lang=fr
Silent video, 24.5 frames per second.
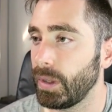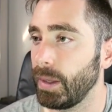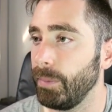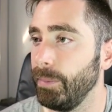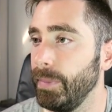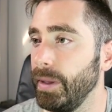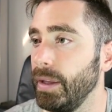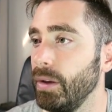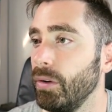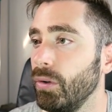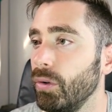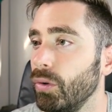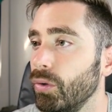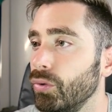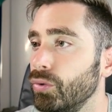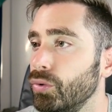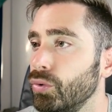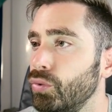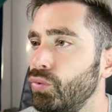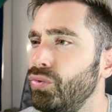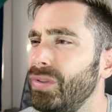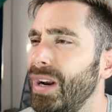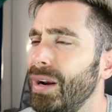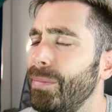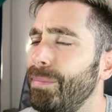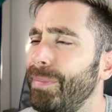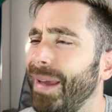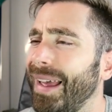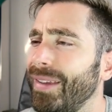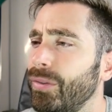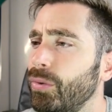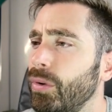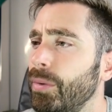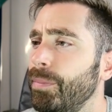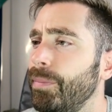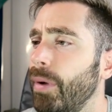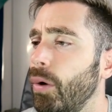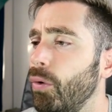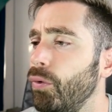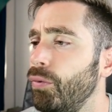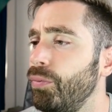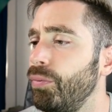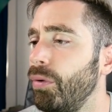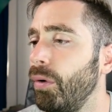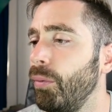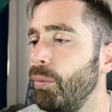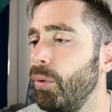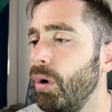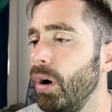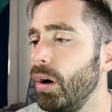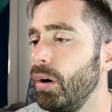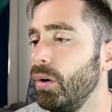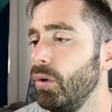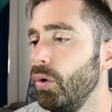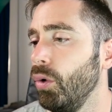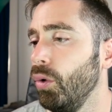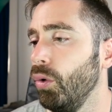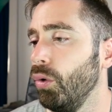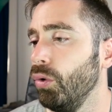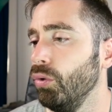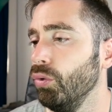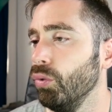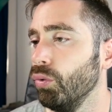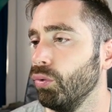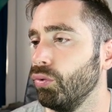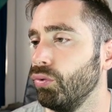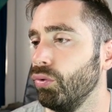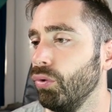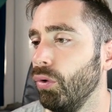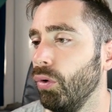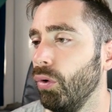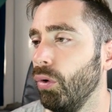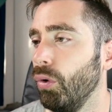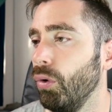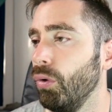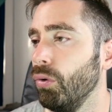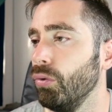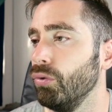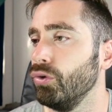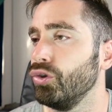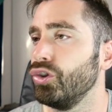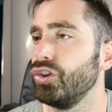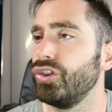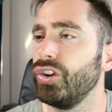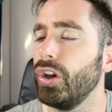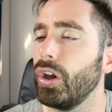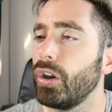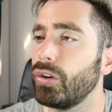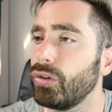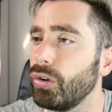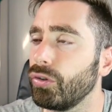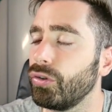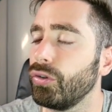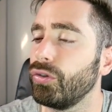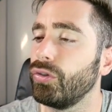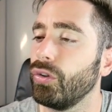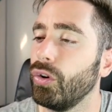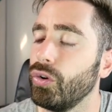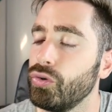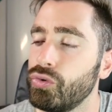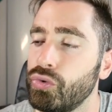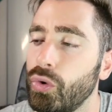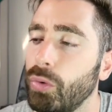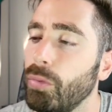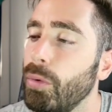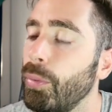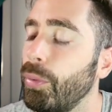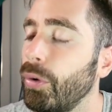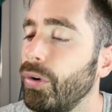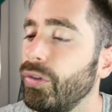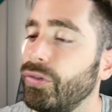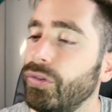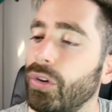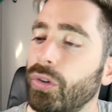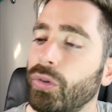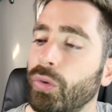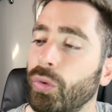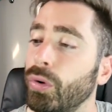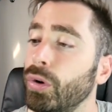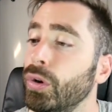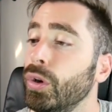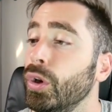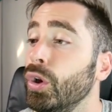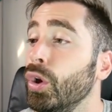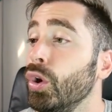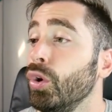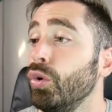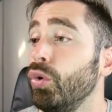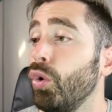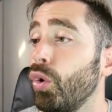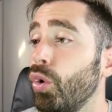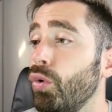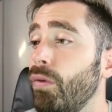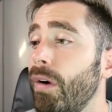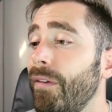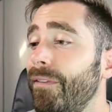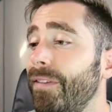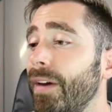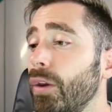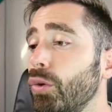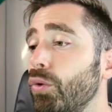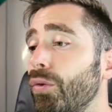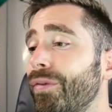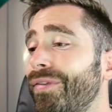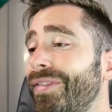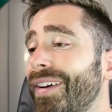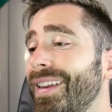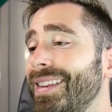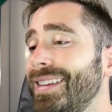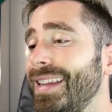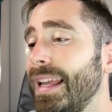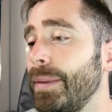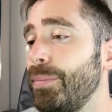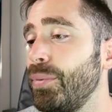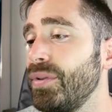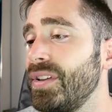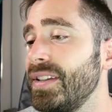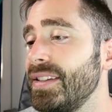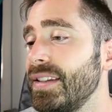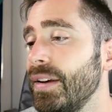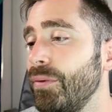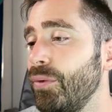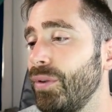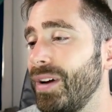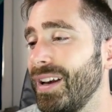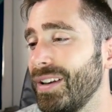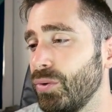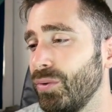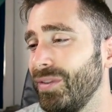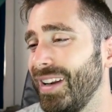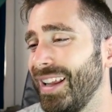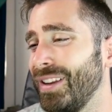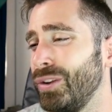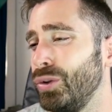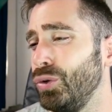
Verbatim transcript: Mais euh, du coup là le perso est pas ouf pour moi. Donc euh, j'essaierai de tenter ça un jour mais pour l'instant non. Donc on va faire nos 24 petites invocations là.